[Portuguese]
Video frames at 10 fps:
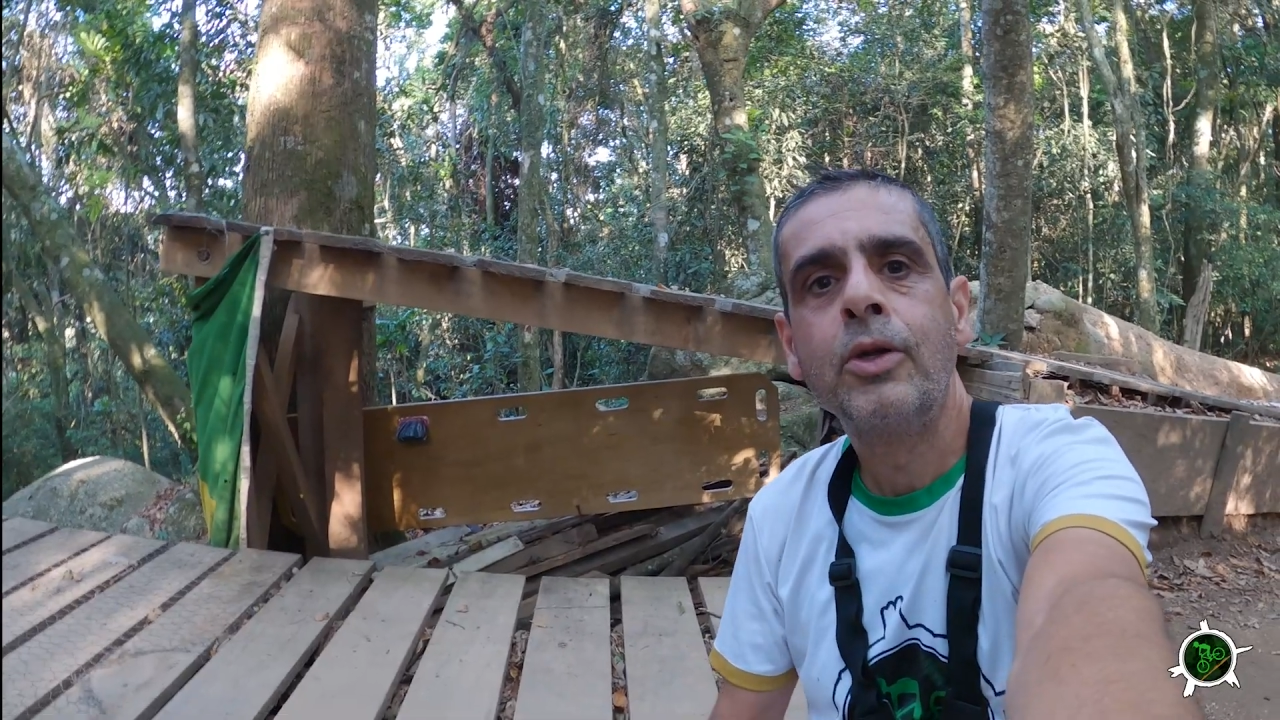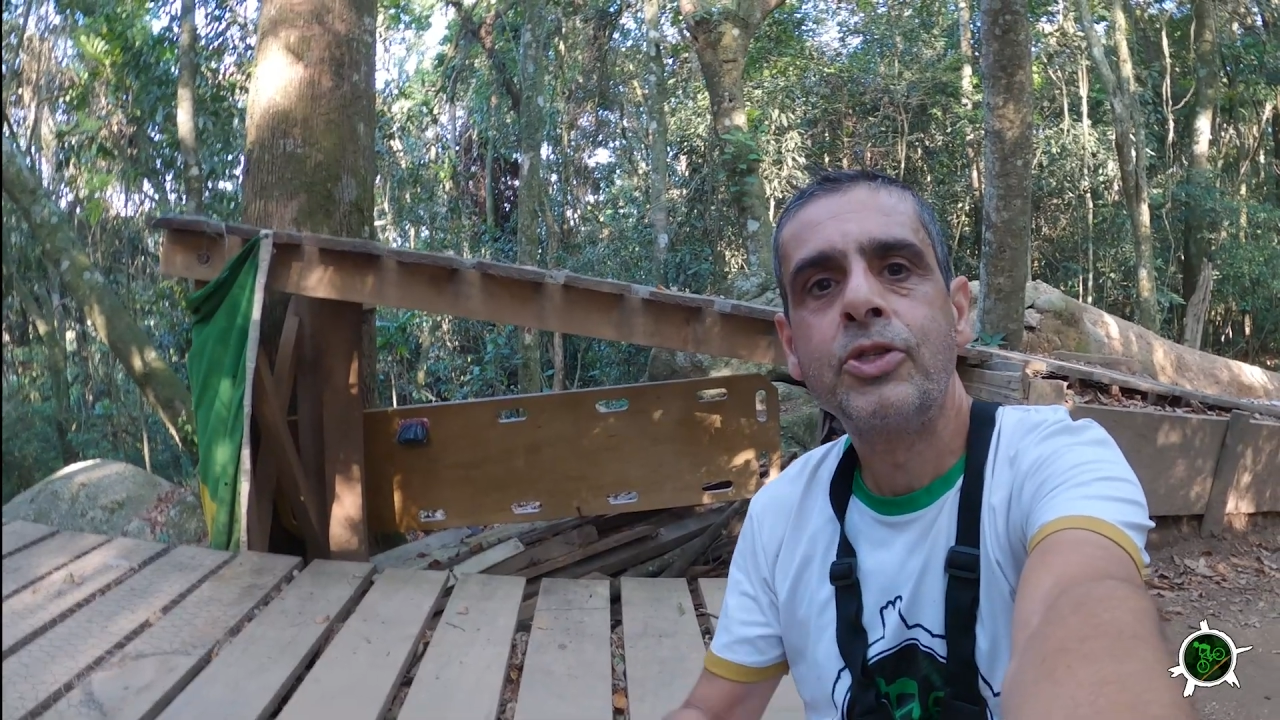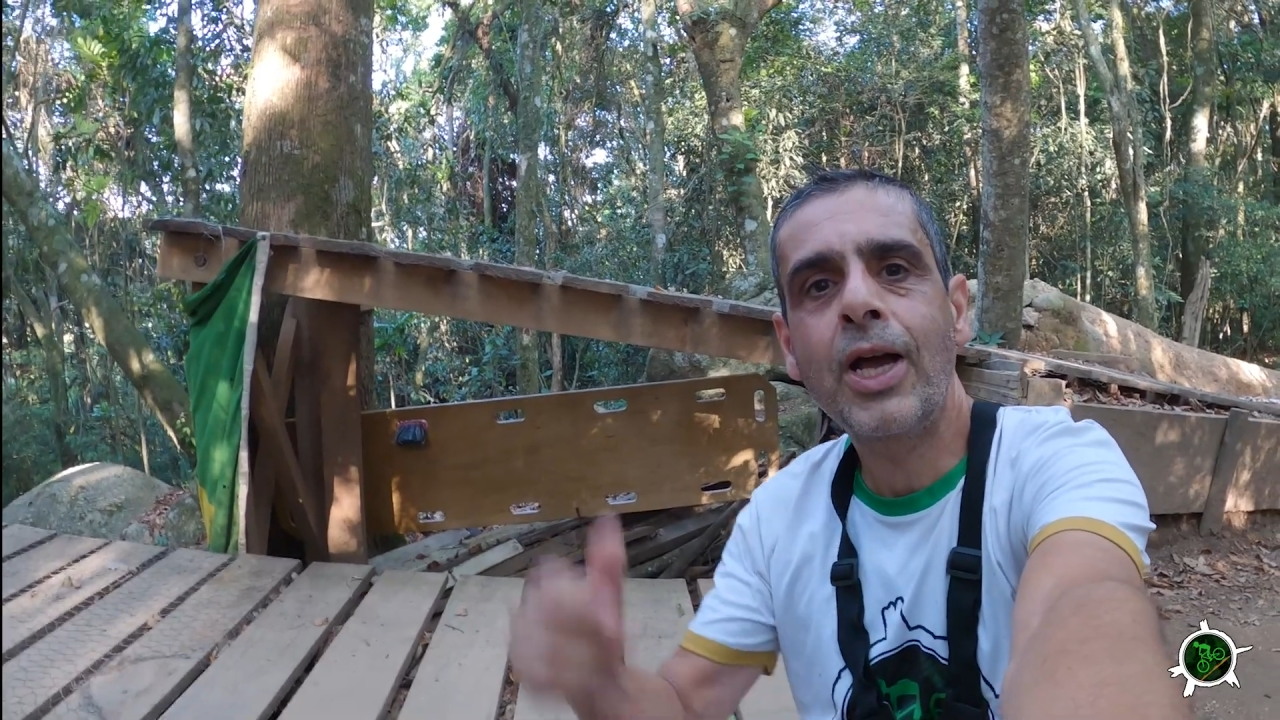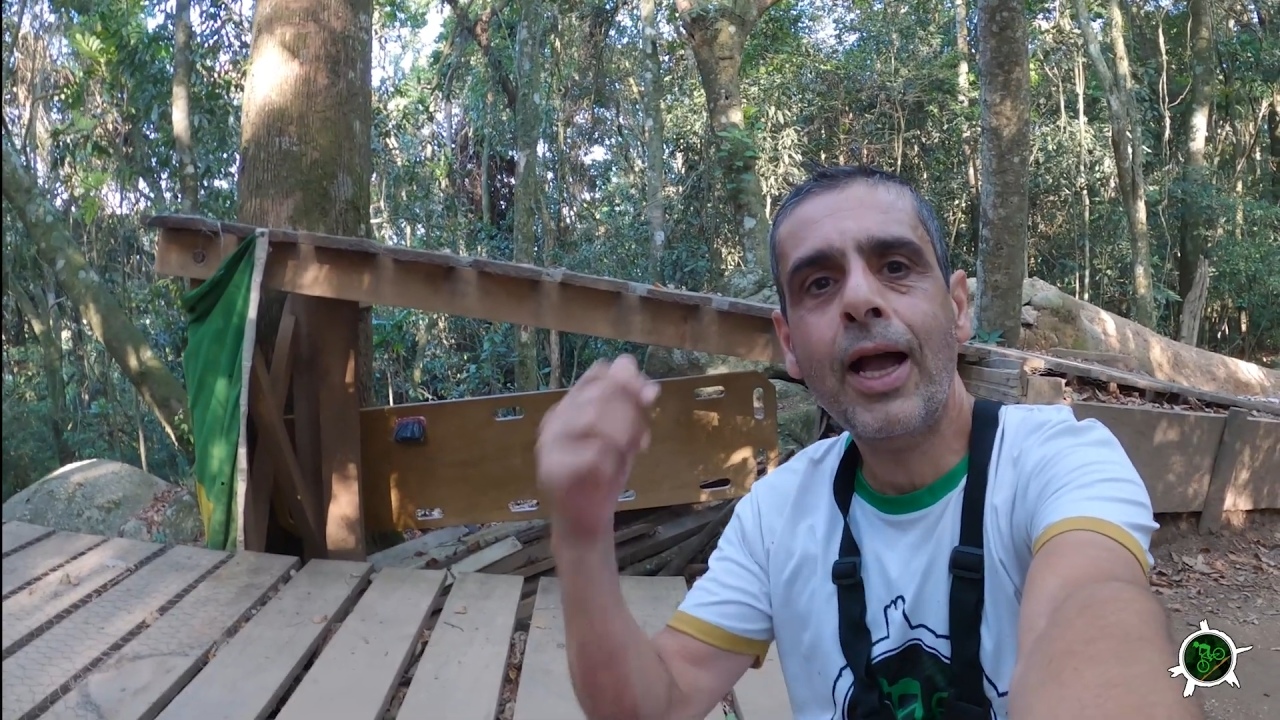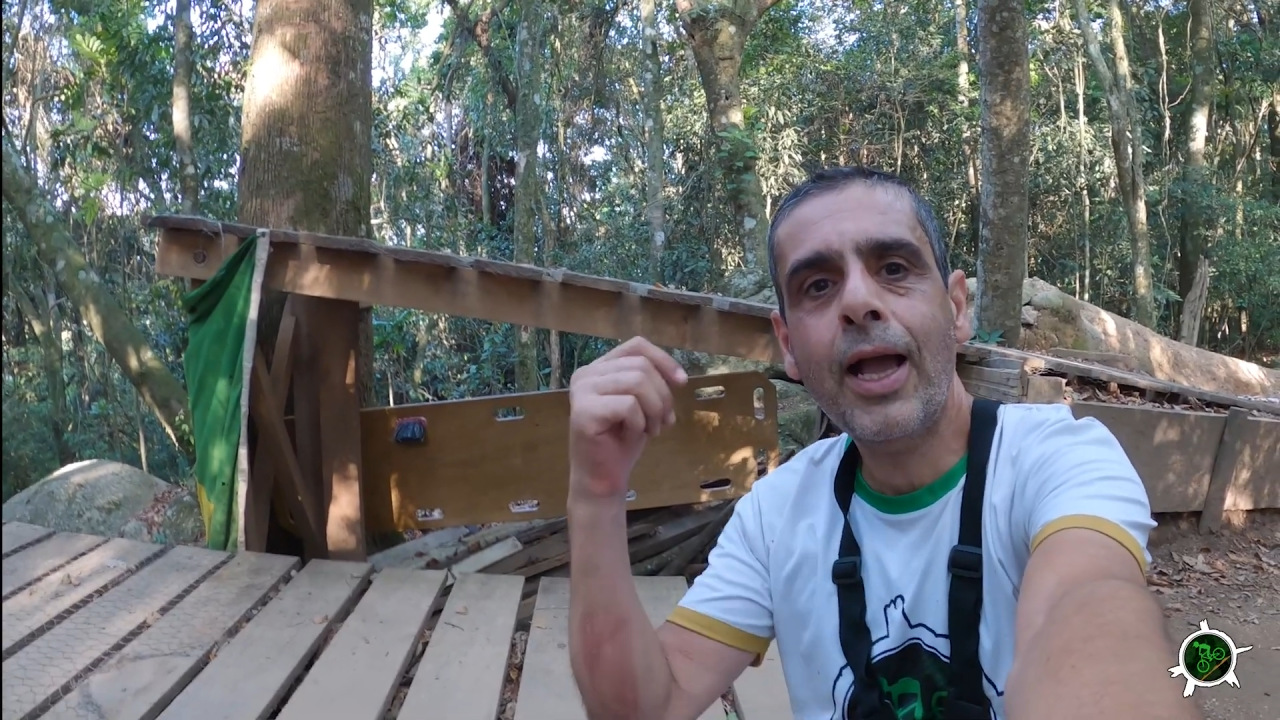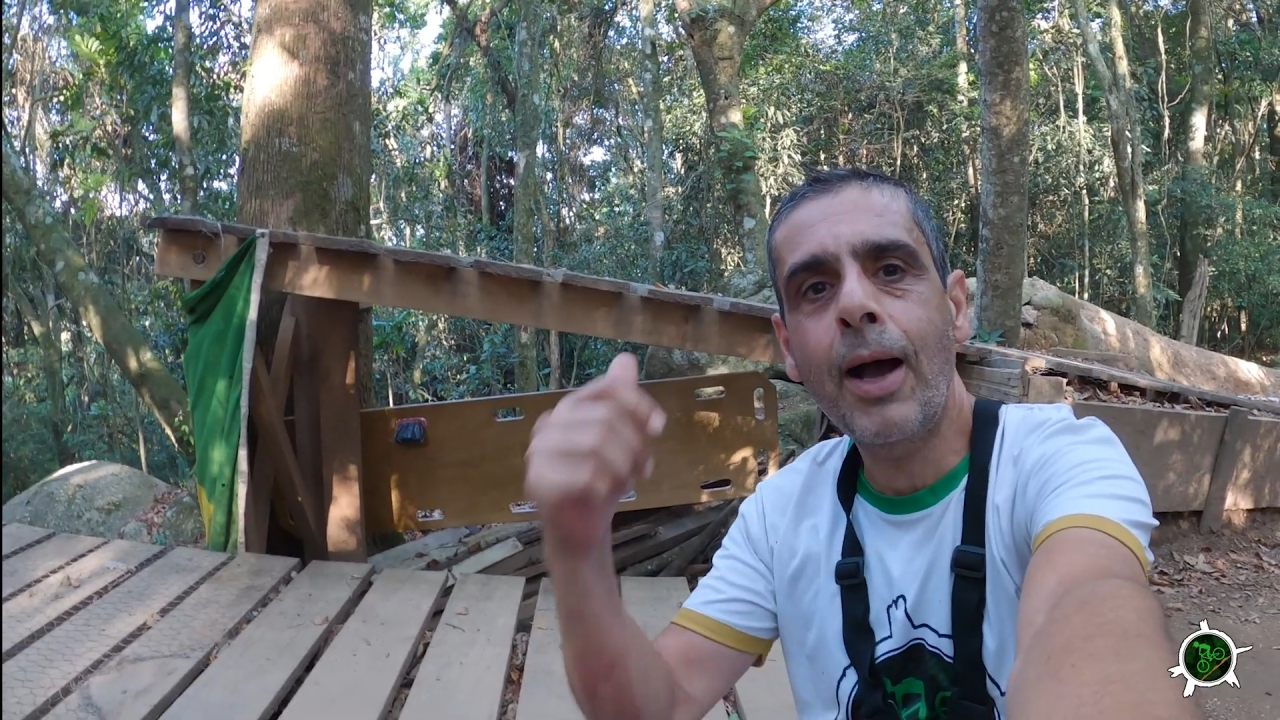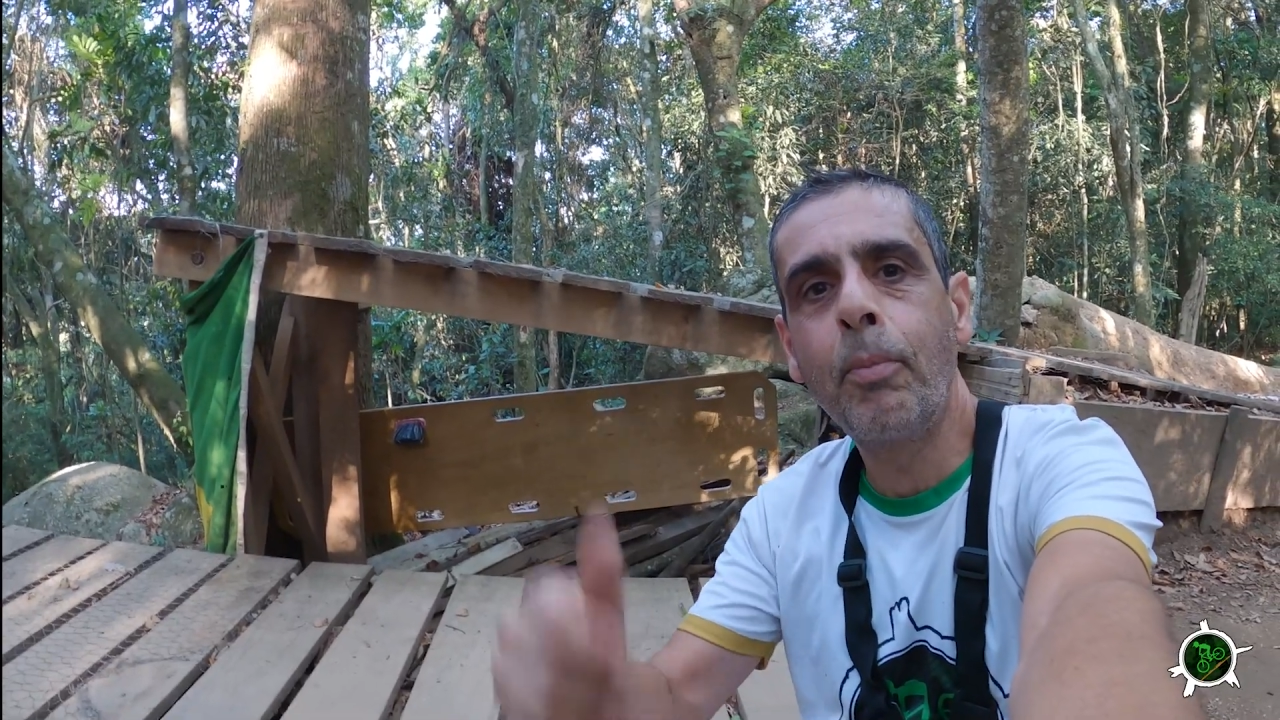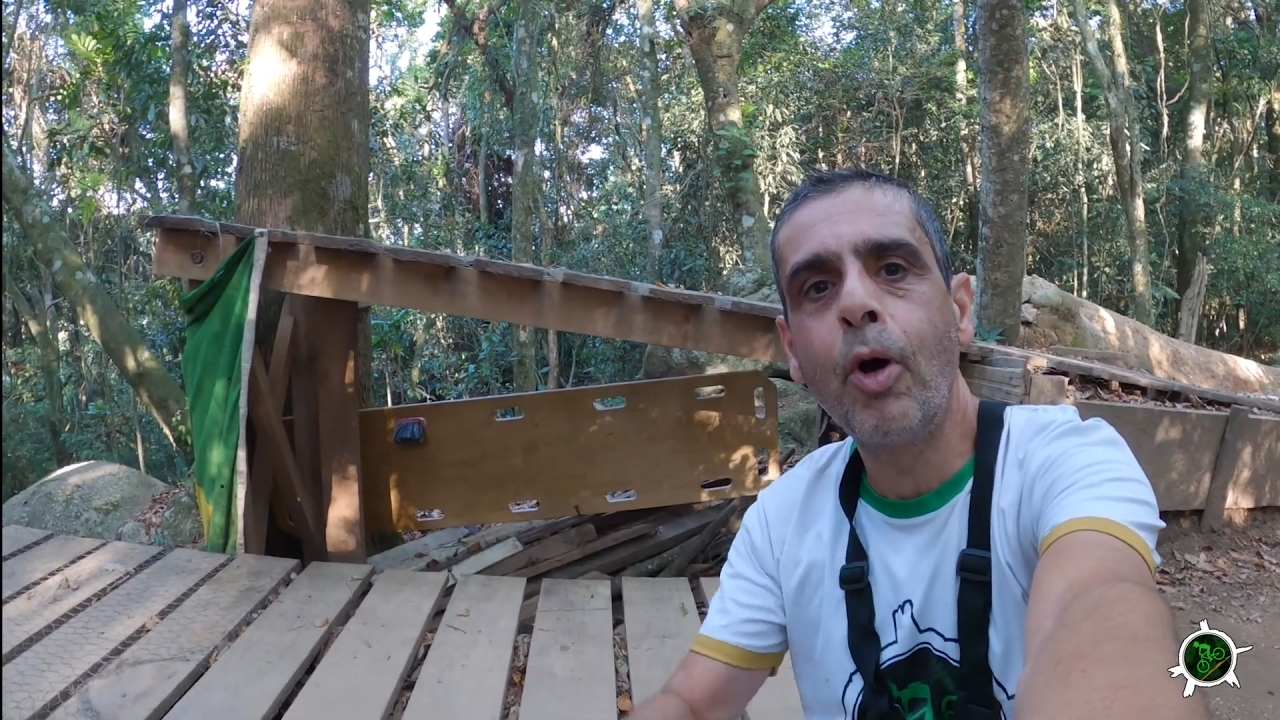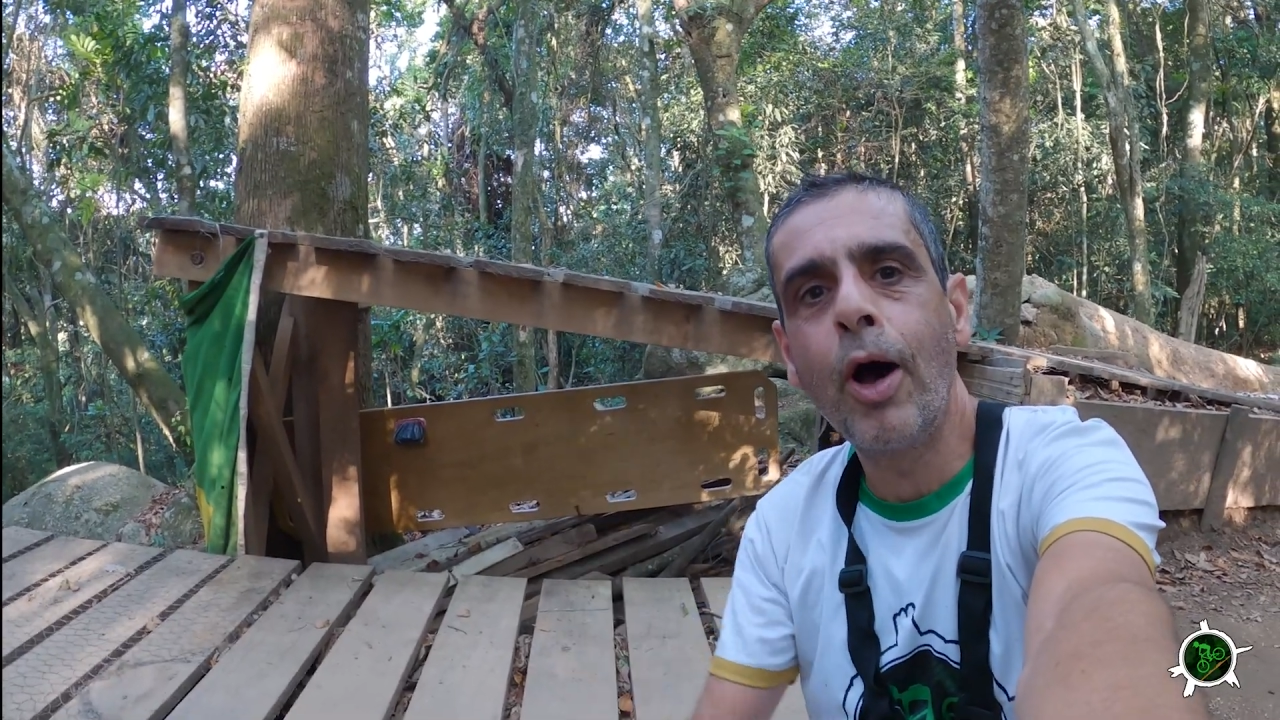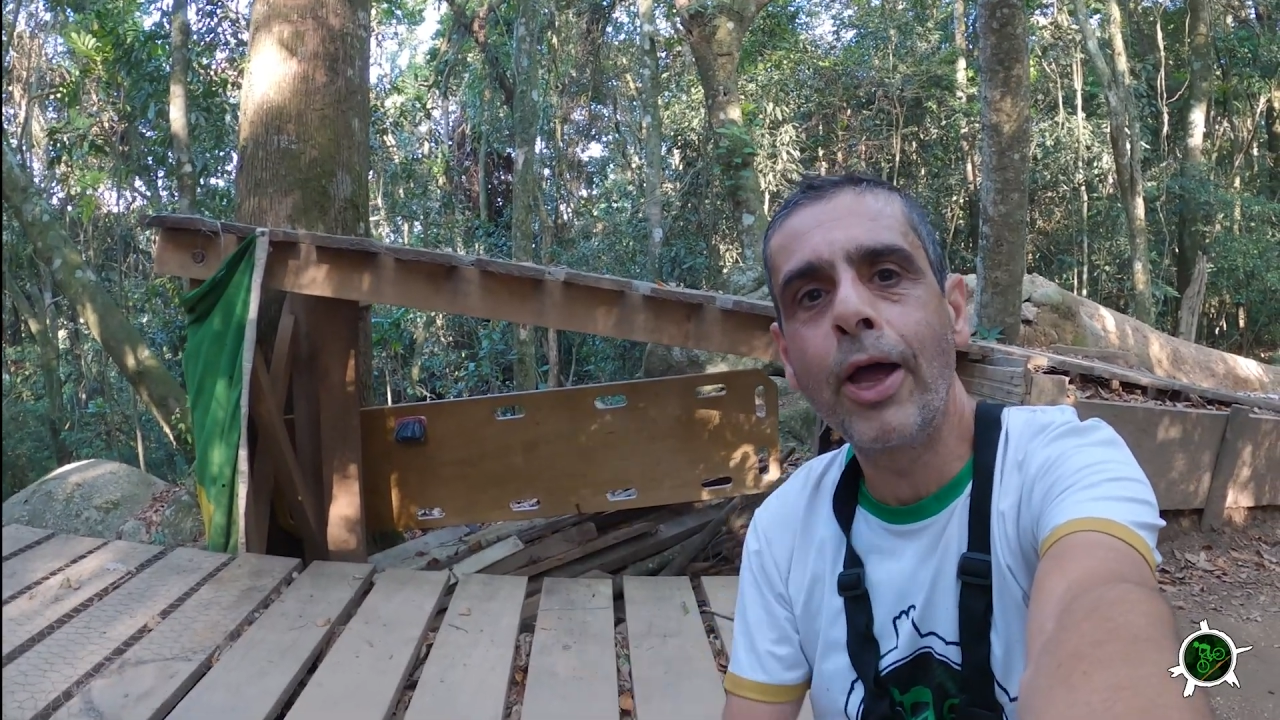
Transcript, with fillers: já acabou